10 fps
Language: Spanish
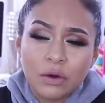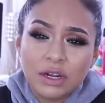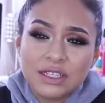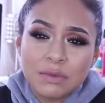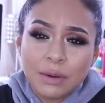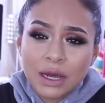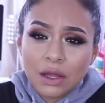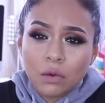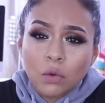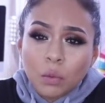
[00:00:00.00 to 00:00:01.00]
ahora se me ha
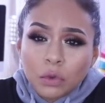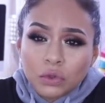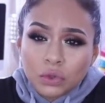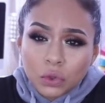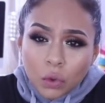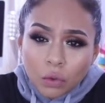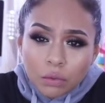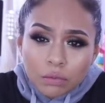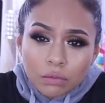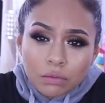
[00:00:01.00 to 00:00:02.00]
bajado un montón,
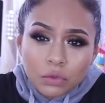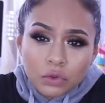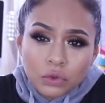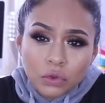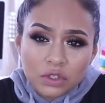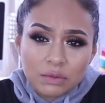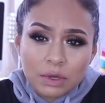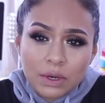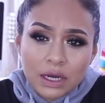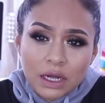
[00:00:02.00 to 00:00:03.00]
un montón se
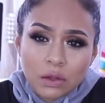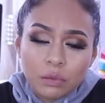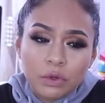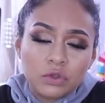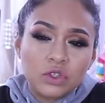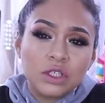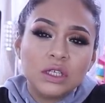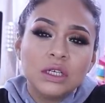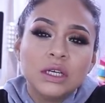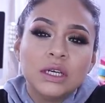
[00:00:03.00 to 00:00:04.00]
me ha bajado, pero
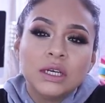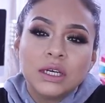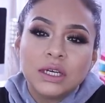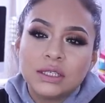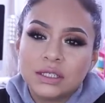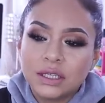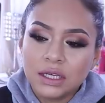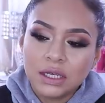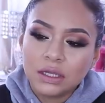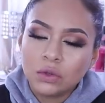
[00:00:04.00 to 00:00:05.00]
sí,
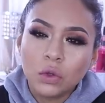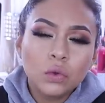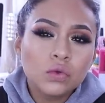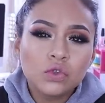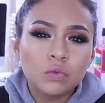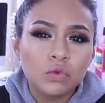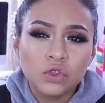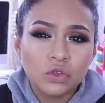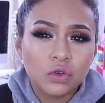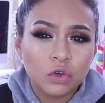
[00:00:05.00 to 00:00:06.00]
este, no uso
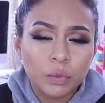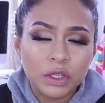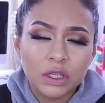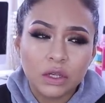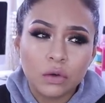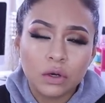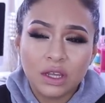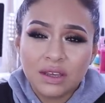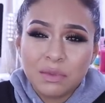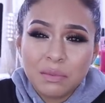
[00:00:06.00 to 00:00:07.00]
mucho ropa interior
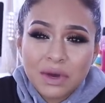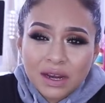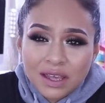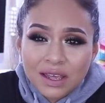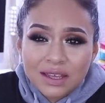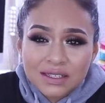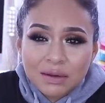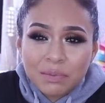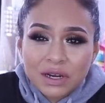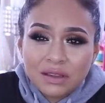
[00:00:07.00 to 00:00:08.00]
que me marque
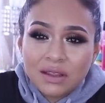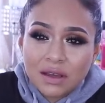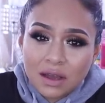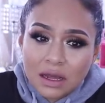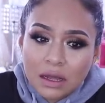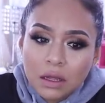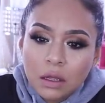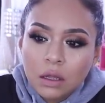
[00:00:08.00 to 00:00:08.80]
esta parte de acá.